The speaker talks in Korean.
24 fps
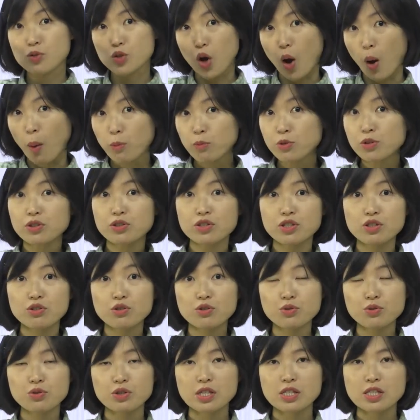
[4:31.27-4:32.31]
점으로
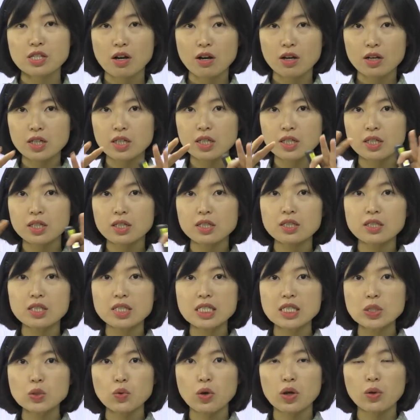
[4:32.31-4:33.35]
찍을 수 있죠. 큰
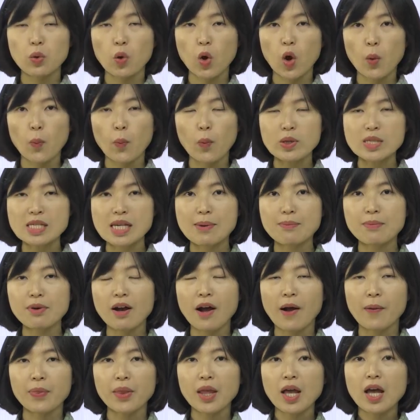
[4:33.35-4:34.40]
지도에 놓고
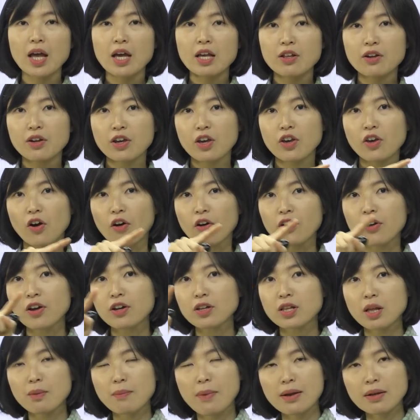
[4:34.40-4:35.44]
보자면 이렇게
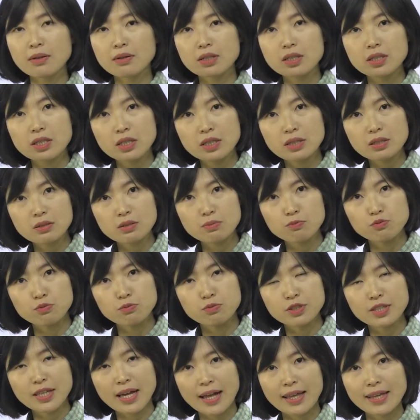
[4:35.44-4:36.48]
연결될 만큼 큰
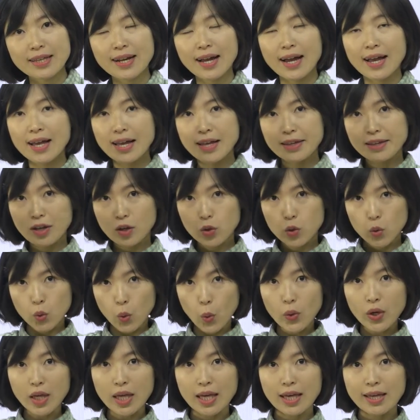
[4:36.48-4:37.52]
부분이 아니라 그냥
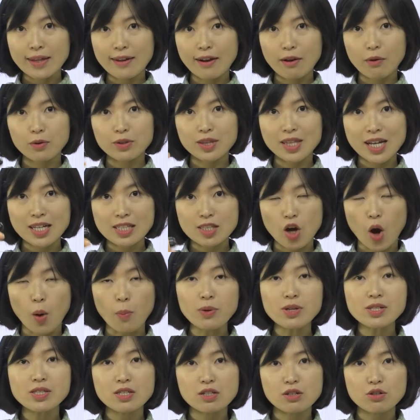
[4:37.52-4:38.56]
여기라고 딱
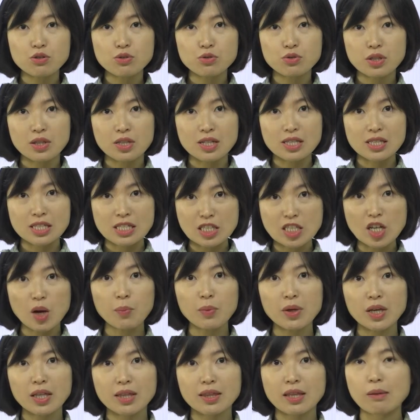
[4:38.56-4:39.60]
점을 찍을 수 있는
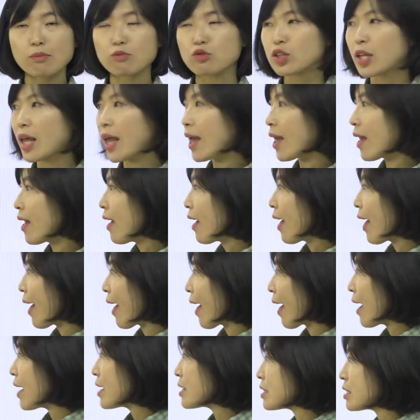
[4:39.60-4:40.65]
지점이기 때문에
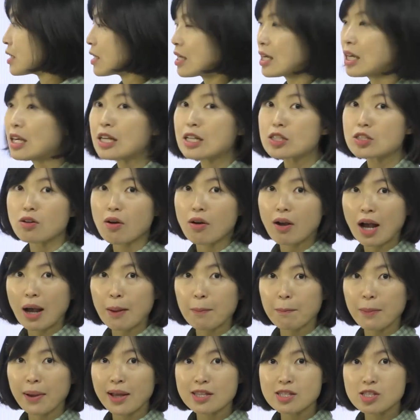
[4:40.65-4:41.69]
애시
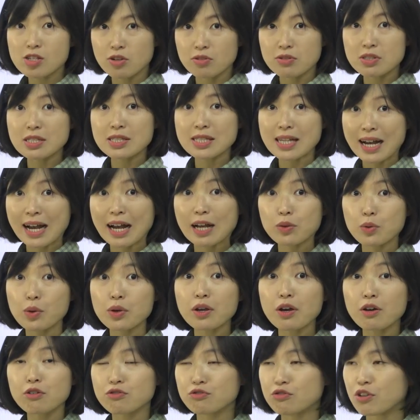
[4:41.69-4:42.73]
적합한 전지사가
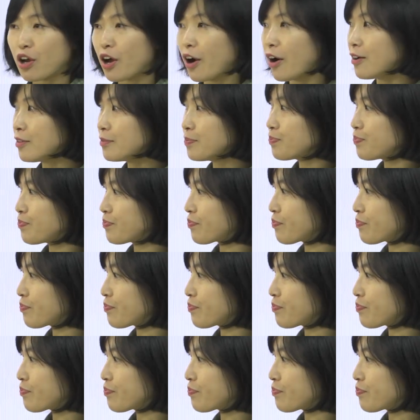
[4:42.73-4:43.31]
되겠고요.